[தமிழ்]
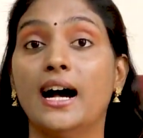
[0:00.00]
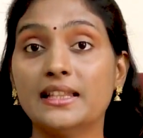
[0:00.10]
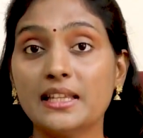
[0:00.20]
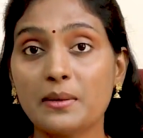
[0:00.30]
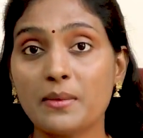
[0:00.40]

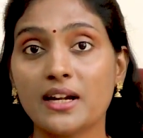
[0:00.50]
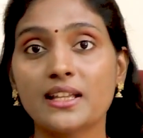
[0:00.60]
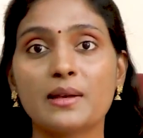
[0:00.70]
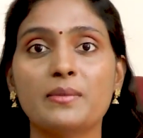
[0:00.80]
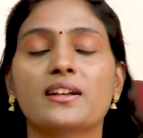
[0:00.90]
அதிகமான
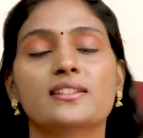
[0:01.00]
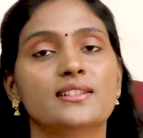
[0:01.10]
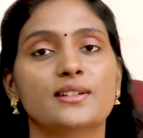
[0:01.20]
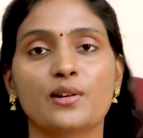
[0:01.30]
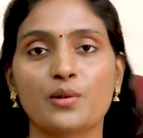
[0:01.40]

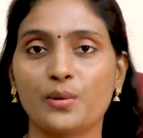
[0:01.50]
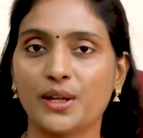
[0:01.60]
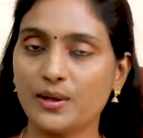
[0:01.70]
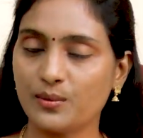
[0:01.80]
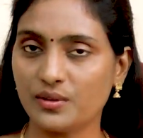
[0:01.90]
கெமிக்கல்ஸ்
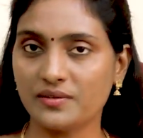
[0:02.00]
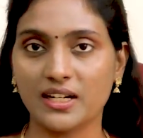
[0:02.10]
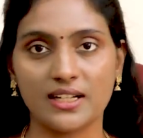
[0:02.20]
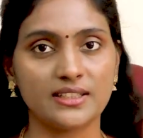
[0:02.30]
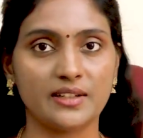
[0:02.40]
இருக்கக்கூடிய
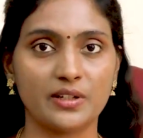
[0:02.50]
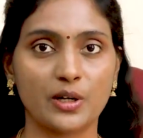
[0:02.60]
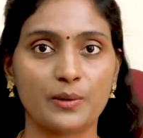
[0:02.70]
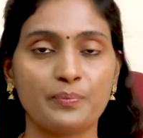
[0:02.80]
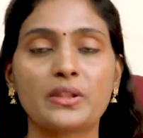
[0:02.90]
உணவுகளை
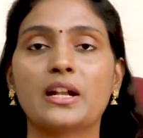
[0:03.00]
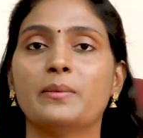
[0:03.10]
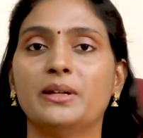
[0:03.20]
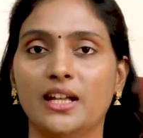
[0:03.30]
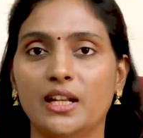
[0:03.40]
தவிர்க்கணும்
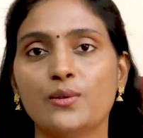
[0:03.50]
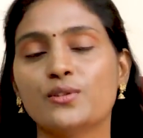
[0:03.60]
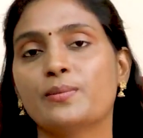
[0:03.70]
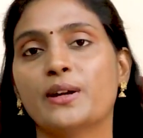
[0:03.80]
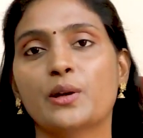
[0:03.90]
நம்ம டெய்லி
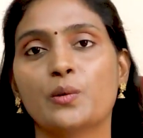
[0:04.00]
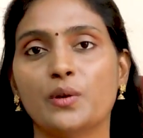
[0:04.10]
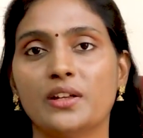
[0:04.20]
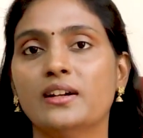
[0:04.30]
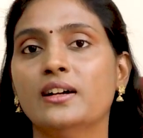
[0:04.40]
யூஸ்
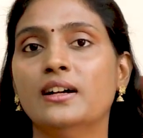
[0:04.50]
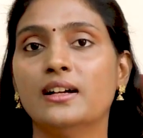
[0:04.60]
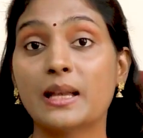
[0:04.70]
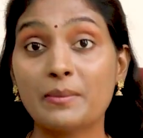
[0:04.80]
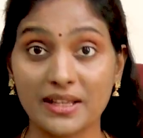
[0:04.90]
பண்ணக்கூடிய
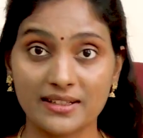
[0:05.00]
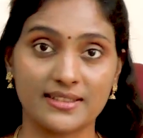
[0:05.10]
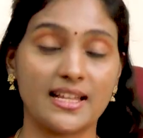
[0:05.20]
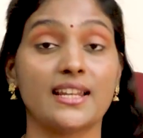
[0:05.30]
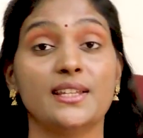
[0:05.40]

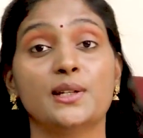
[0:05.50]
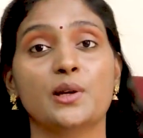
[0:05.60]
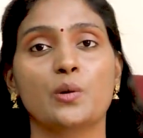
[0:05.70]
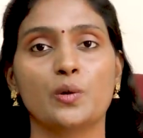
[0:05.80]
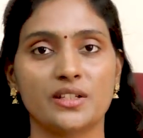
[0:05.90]
கெமிக்கல்ஸ் நிறைய
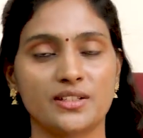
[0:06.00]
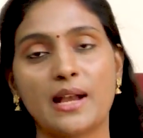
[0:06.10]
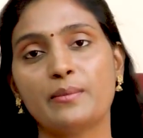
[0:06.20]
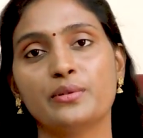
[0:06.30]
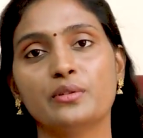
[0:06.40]
இருக்கக்கூடிய
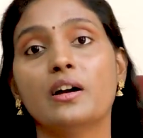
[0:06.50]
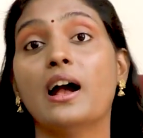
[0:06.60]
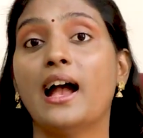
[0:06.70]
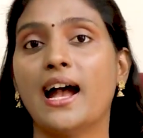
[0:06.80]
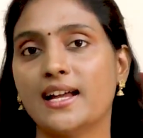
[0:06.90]
ஷாம்பு
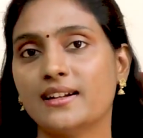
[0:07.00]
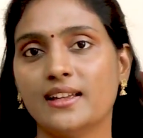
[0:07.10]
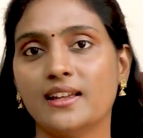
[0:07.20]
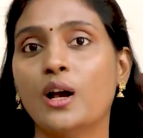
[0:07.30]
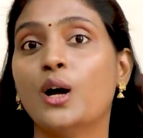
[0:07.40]
ஹேர்
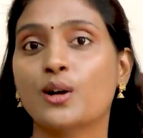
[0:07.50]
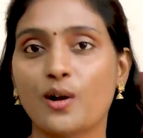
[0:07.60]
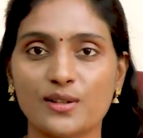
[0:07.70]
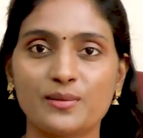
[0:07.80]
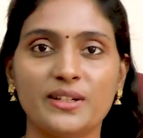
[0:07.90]
டை
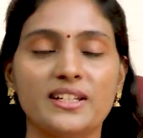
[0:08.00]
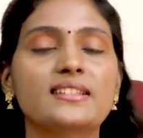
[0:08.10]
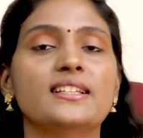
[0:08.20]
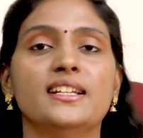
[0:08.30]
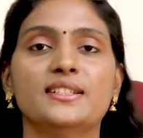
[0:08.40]

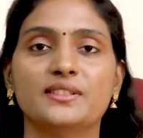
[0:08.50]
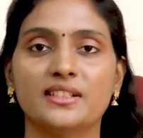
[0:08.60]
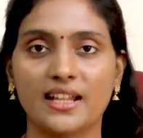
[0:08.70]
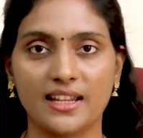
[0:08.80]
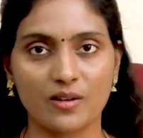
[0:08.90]
காஸ்மெட்டிக்ஸ் லேடிஸ்
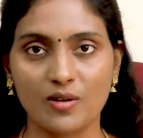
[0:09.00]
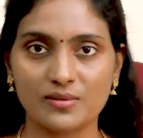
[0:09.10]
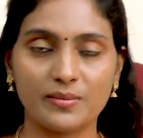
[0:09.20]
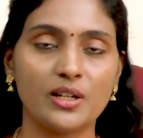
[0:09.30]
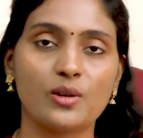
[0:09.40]
வந்து நிறைய
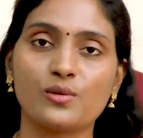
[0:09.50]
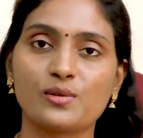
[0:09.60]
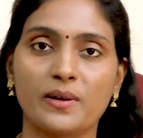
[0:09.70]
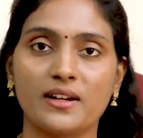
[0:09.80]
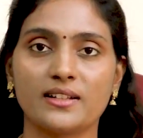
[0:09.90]
காஸ்மெட்டிக்
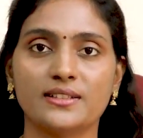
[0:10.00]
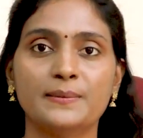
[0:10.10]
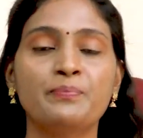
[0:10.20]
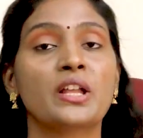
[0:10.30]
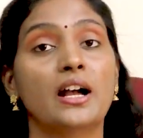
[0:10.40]
யூஸ் பண்ணுறது
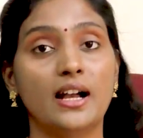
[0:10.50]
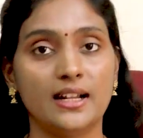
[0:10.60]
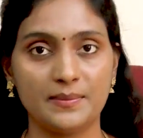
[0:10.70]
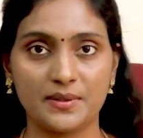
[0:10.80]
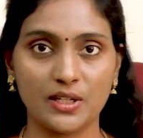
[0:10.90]

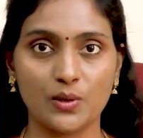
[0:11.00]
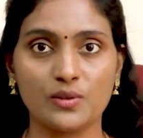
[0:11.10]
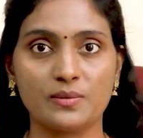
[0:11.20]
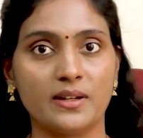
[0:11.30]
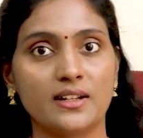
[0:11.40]
லிப்ஸ்டிக்
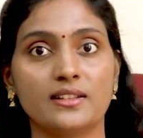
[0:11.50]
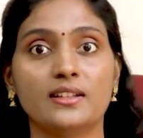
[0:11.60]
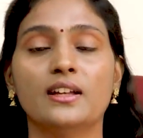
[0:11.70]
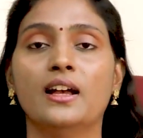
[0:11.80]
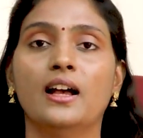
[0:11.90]
யூஸ் பண்ணுறது